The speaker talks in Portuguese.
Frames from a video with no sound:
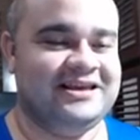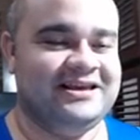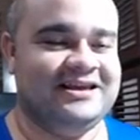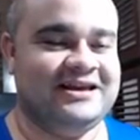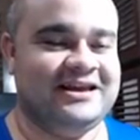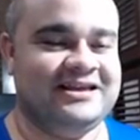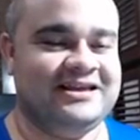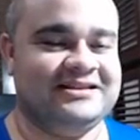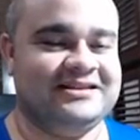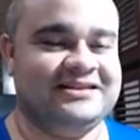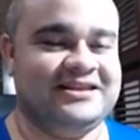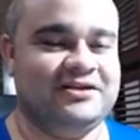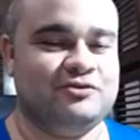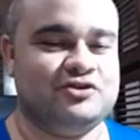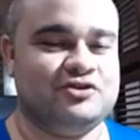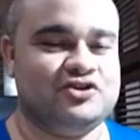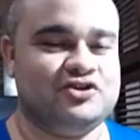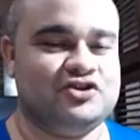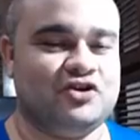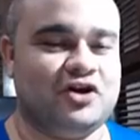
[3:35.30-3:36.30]
A gente deu
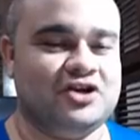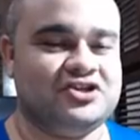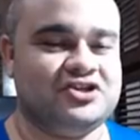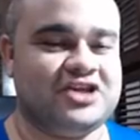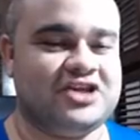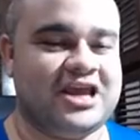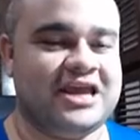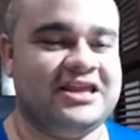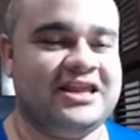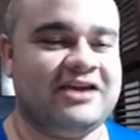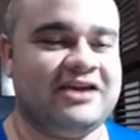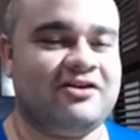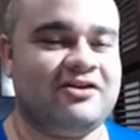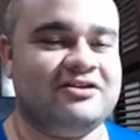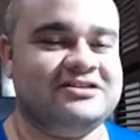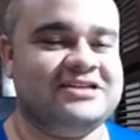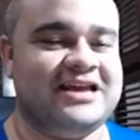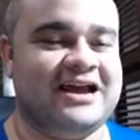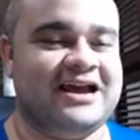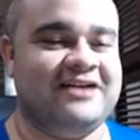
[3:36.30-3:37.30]
sorte que é
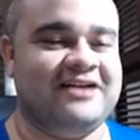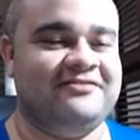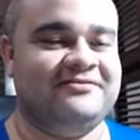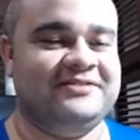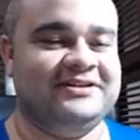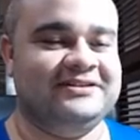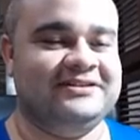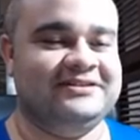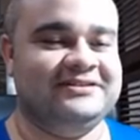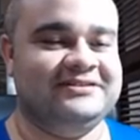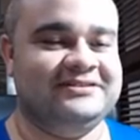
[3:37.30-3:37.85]
inegociável, mano.